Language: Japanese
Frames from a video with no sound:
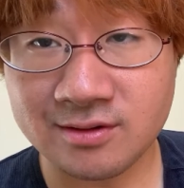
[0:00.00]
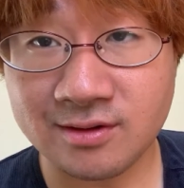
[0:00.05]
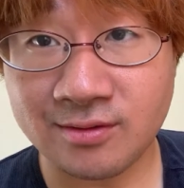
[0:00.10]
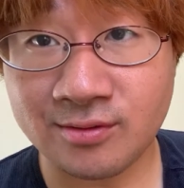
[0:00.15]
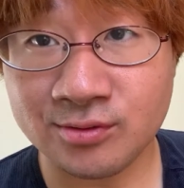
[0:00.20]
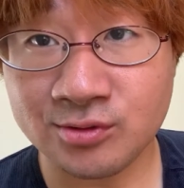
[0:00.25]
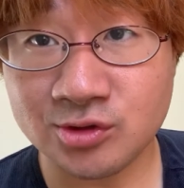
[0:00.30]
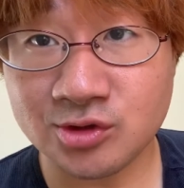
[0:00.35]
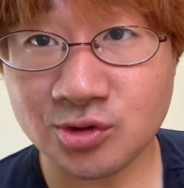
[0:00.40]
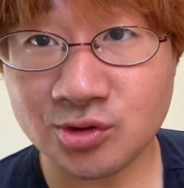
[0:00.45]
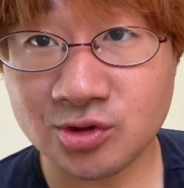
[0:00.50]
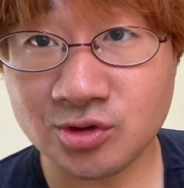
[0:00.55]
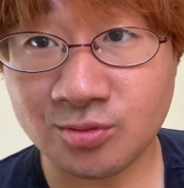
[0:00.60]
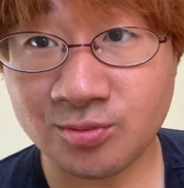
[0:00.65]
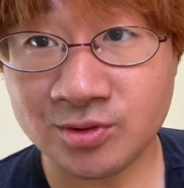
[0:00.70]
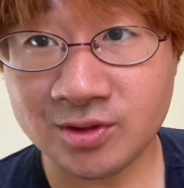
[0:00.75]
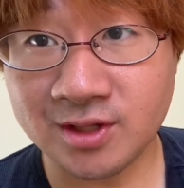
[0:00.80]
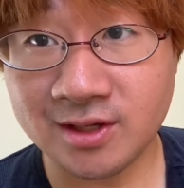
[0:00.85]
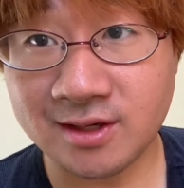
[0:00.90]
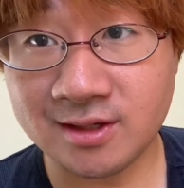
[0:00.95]
うのは本当正直
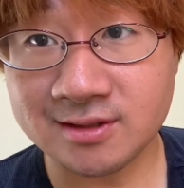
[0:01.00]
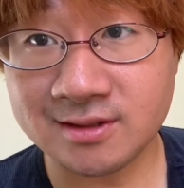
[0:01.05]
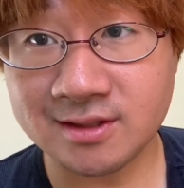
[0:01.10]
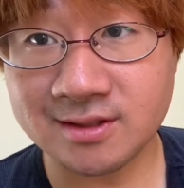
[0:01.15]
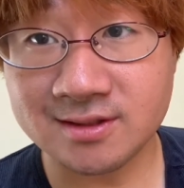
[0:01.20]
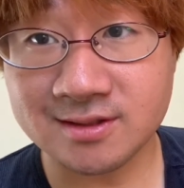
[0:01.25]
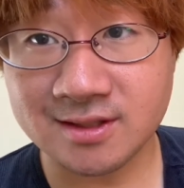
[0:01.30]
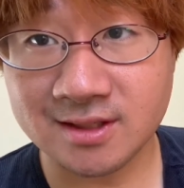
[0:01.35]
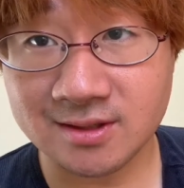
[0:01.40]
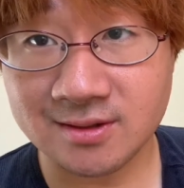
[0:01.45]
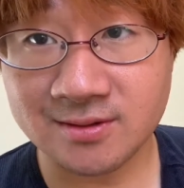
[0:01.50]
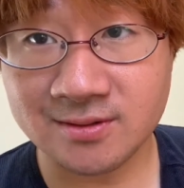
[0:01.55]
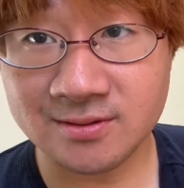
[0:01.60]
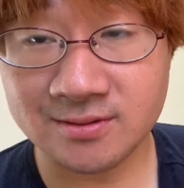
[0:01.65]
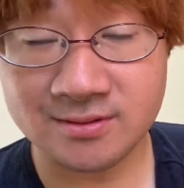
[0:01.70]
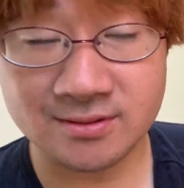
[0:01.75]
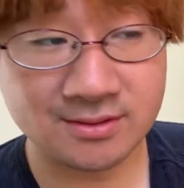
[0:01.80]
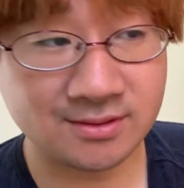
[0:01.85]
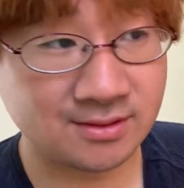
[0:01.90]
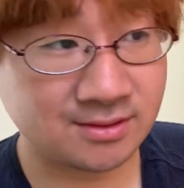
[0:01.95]
思ってなかったんですけど、